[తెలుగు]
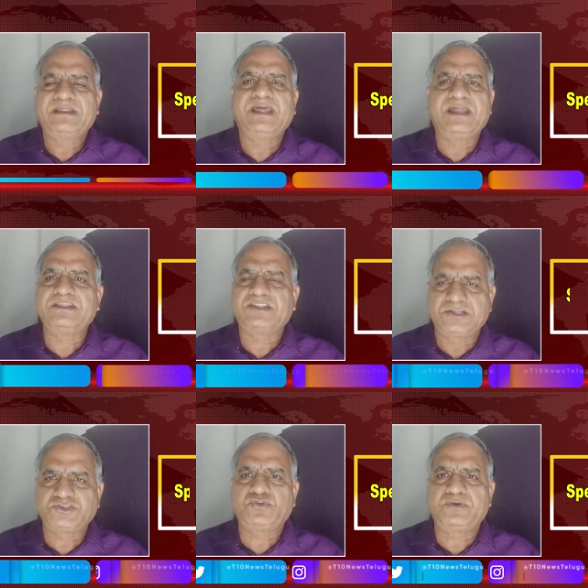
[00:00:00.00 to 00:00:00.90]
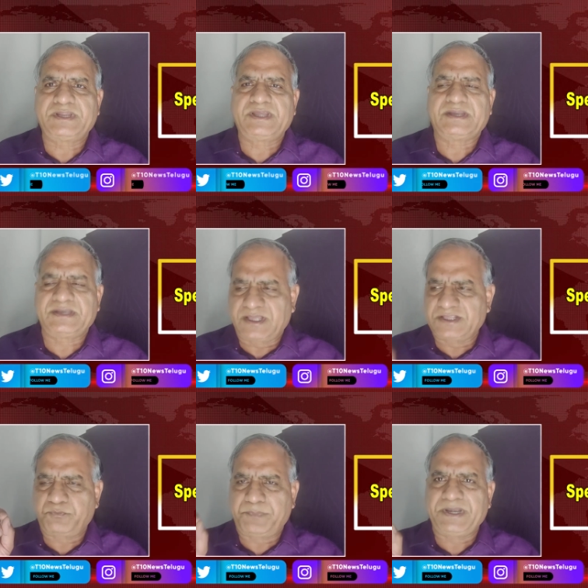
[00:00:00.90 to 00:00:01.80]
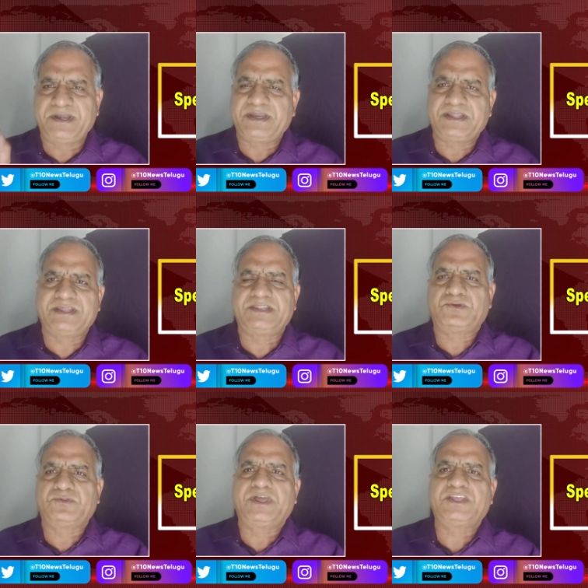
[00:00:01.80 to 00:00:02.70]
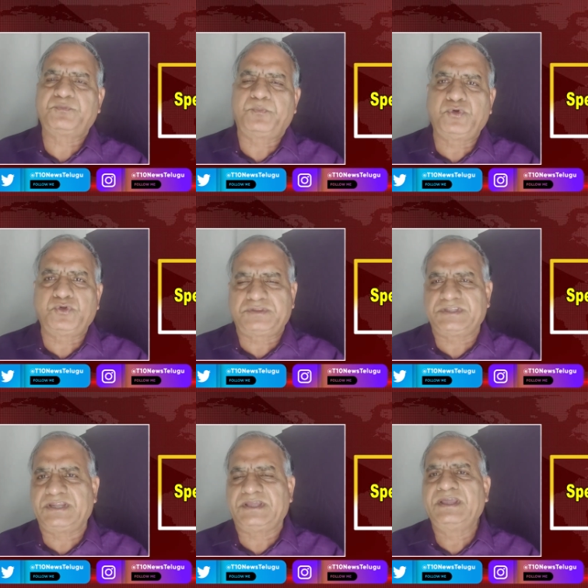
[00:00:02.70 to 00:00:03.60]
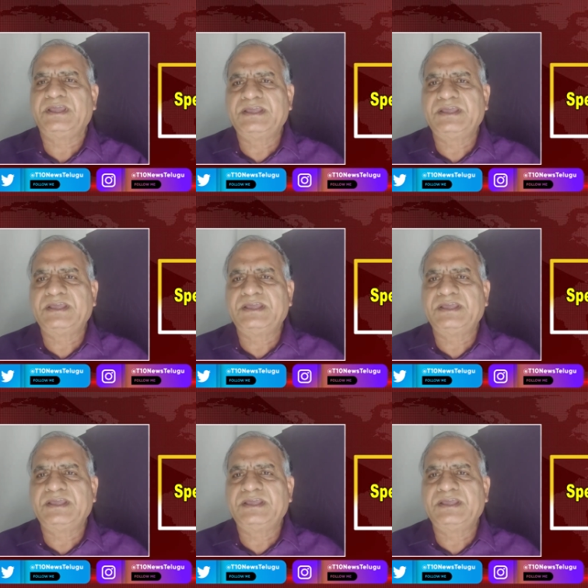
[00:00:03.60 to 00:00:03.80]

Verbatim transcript: దాన్ని తలుచుకుంటే అంటే ఆ స్పిరిట్ ఏదైతే ఉందో ఆ స్ఫూర్తిని